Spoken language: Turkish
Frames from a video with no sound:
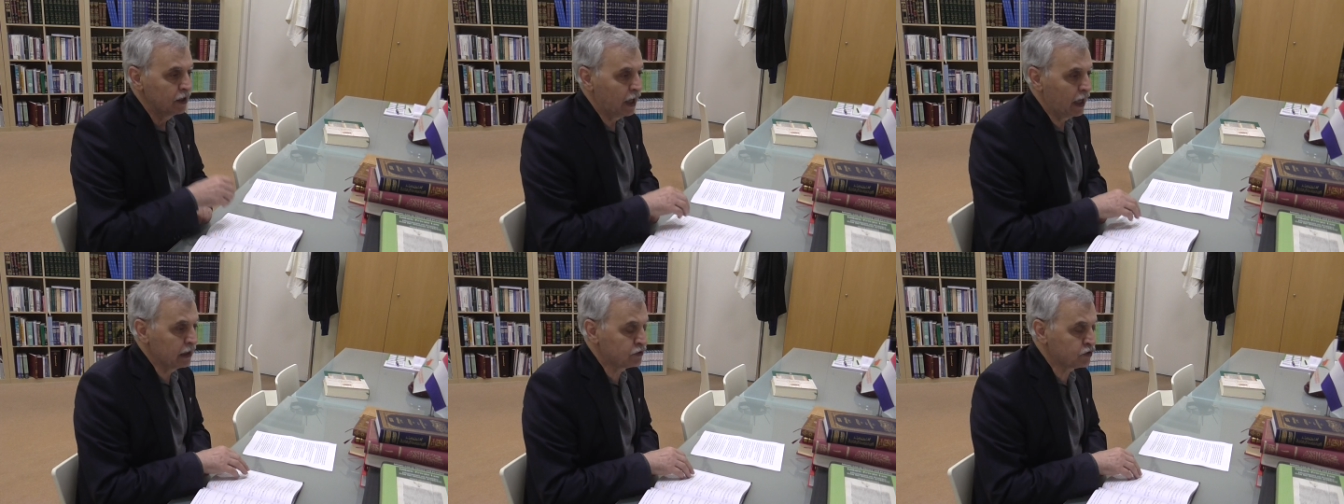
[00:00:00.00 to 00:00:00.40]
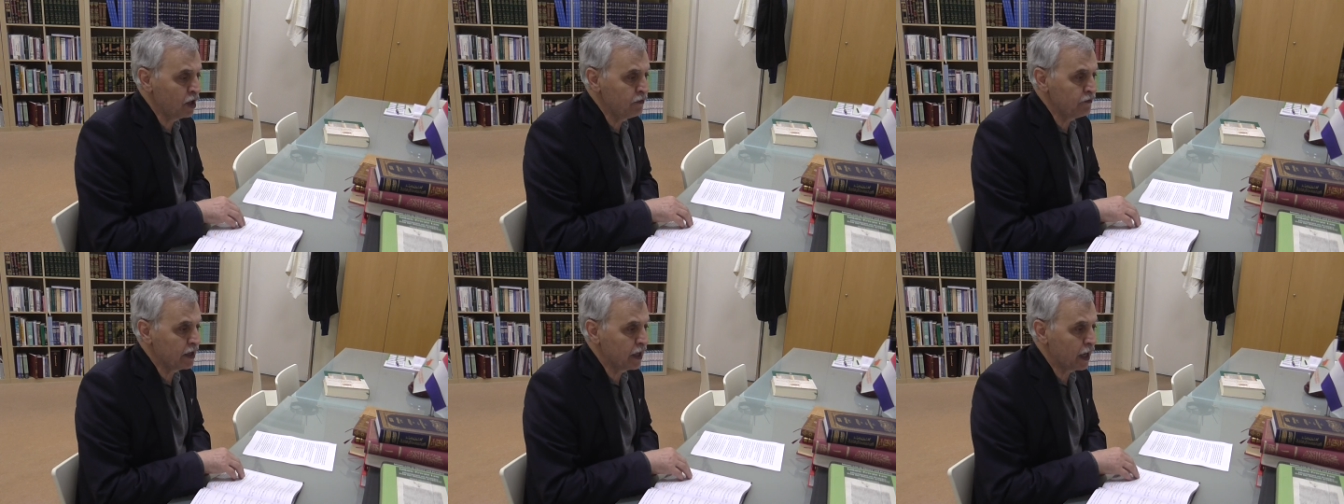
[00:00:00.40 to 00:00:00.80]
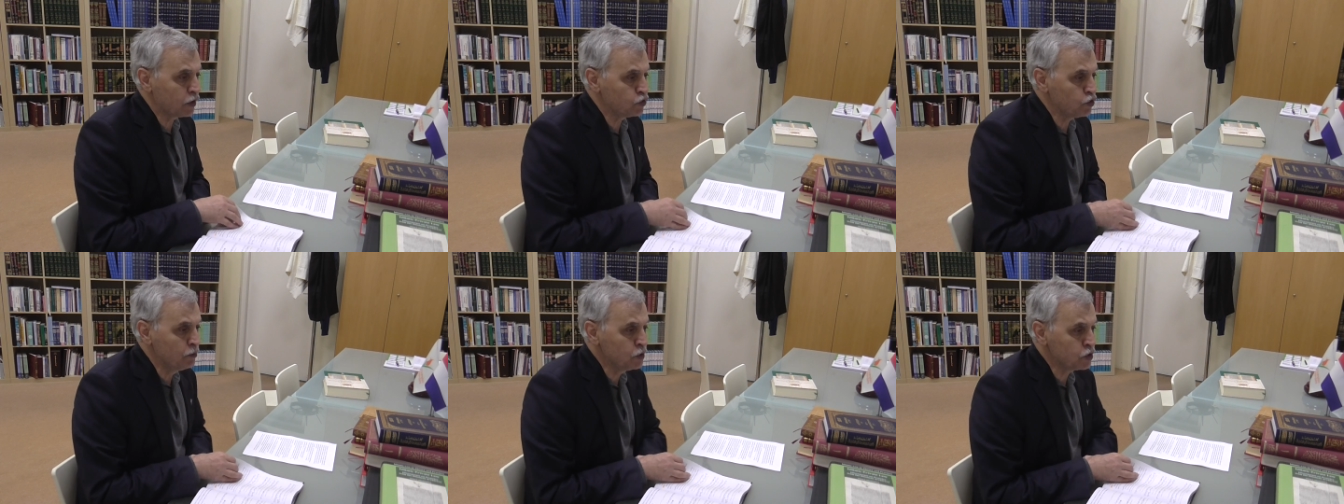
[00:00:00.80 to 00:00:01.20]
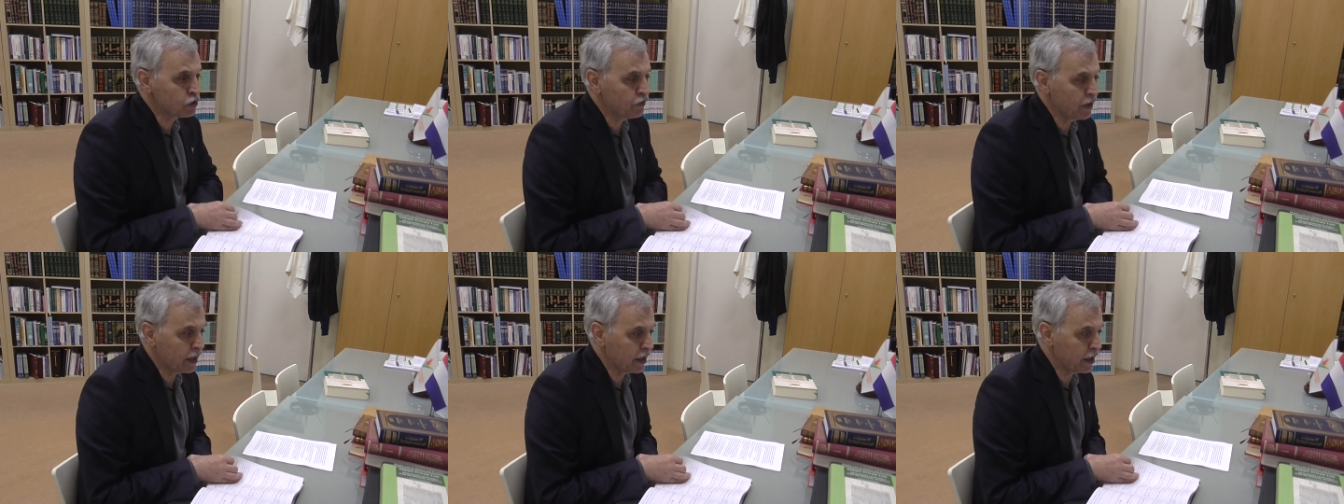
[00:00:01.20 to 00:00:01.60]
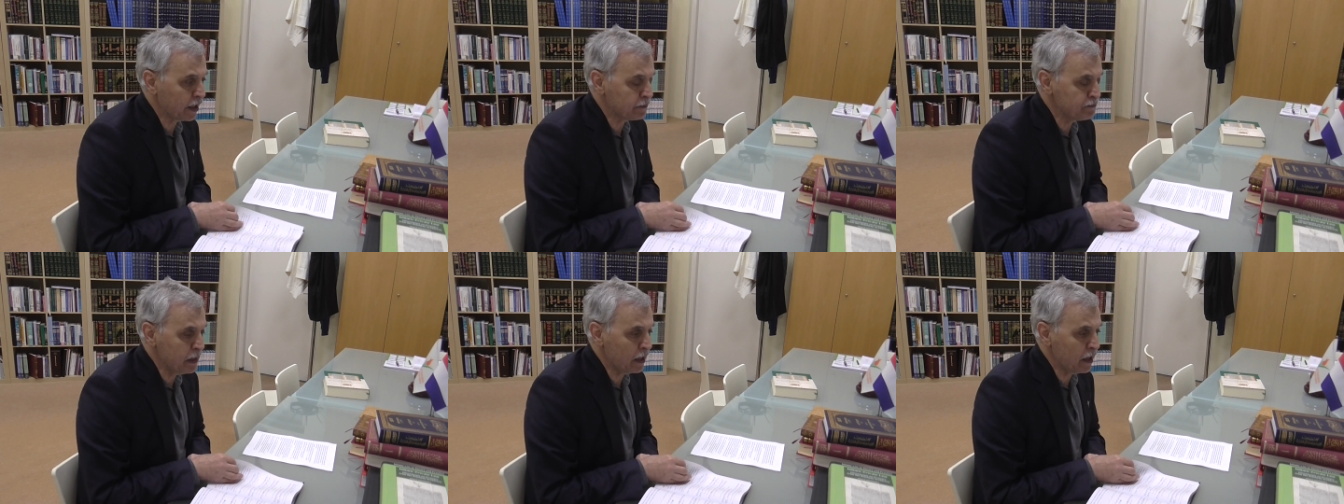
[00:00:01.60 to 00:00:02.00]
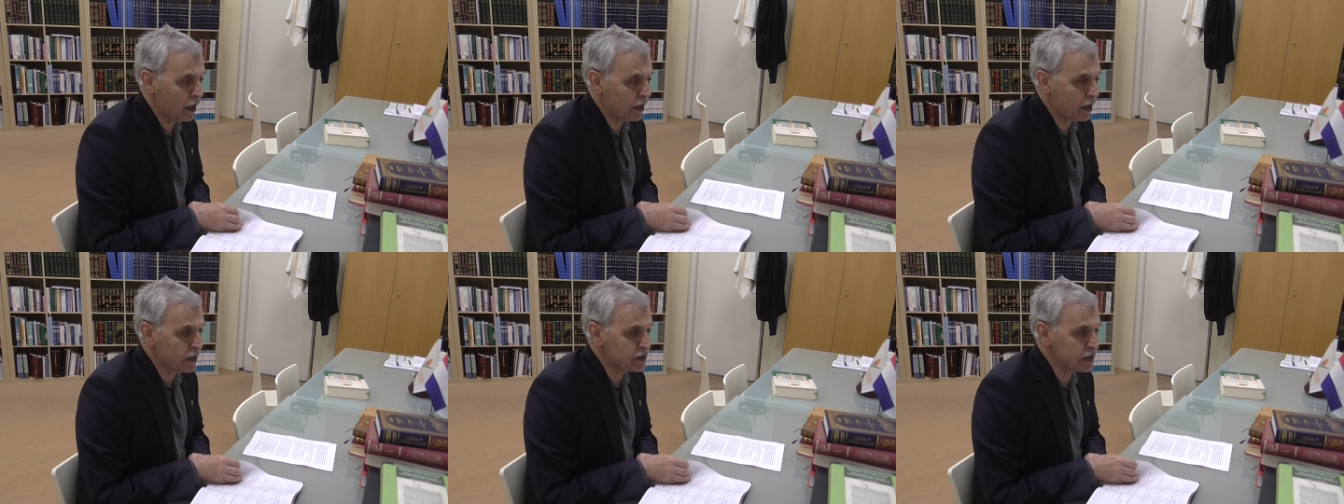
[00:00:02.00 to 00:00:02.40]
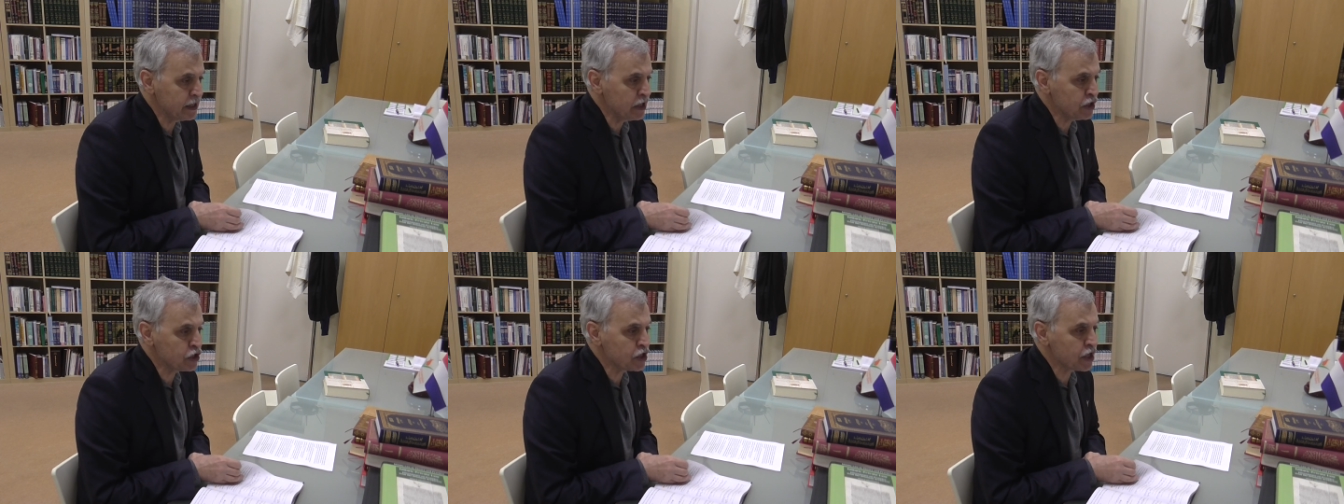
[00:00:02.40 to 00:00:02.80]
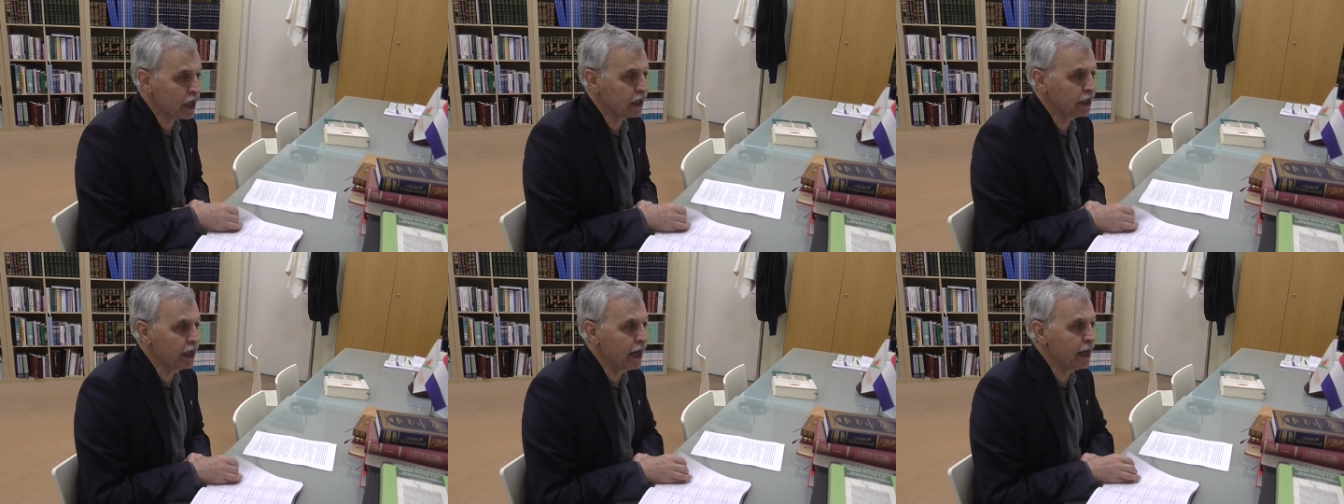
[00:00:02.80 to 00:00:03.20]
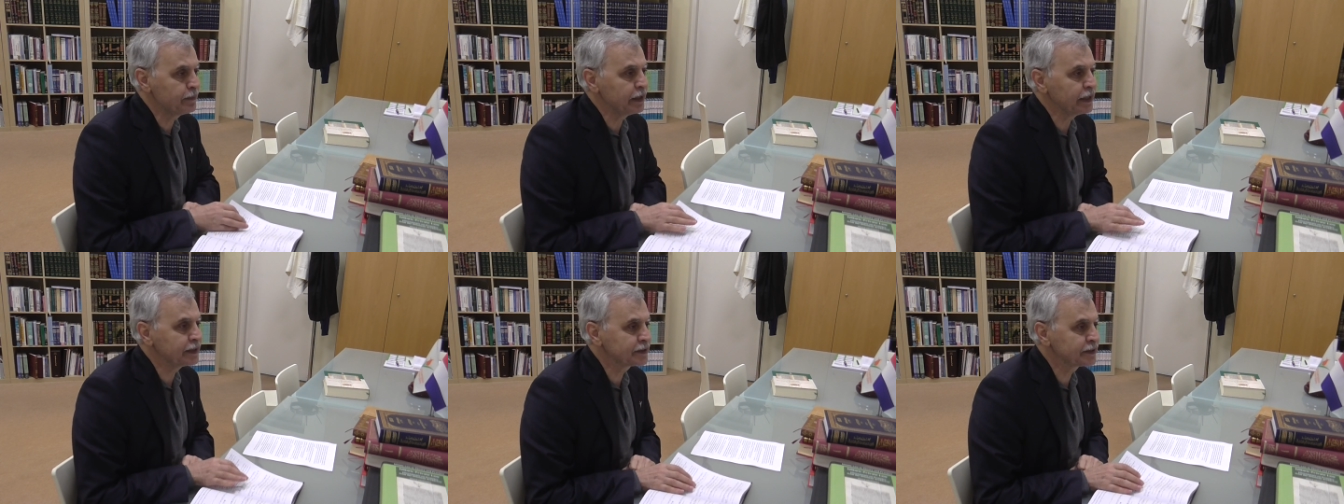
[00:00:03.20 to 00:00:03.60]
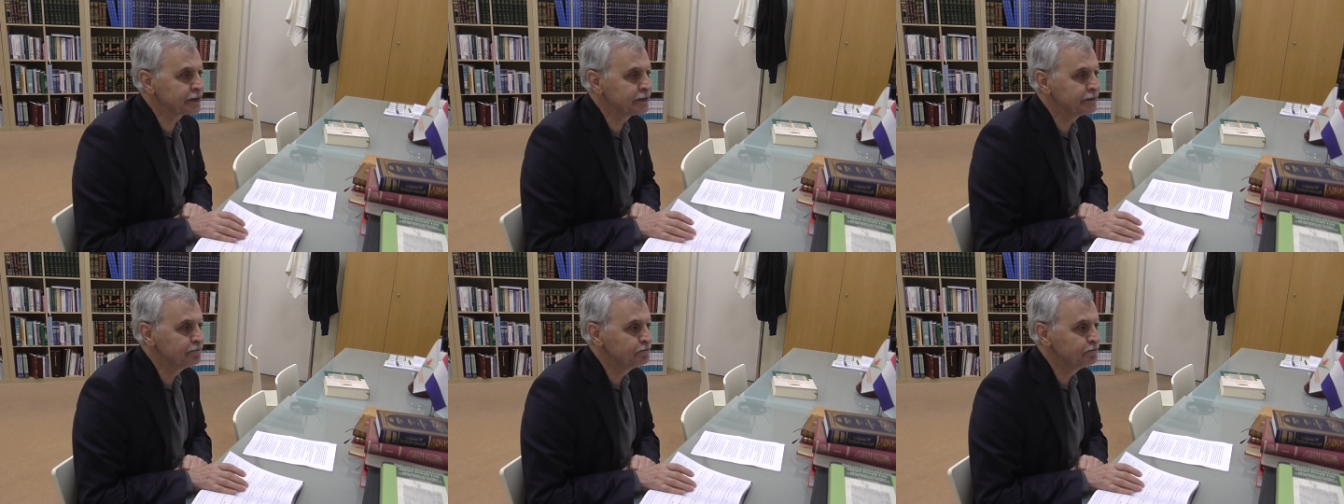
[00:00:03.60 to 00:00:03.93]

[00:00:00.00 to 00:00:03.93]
Altın veya gümüş vererek bir araziyi kiralayabilir.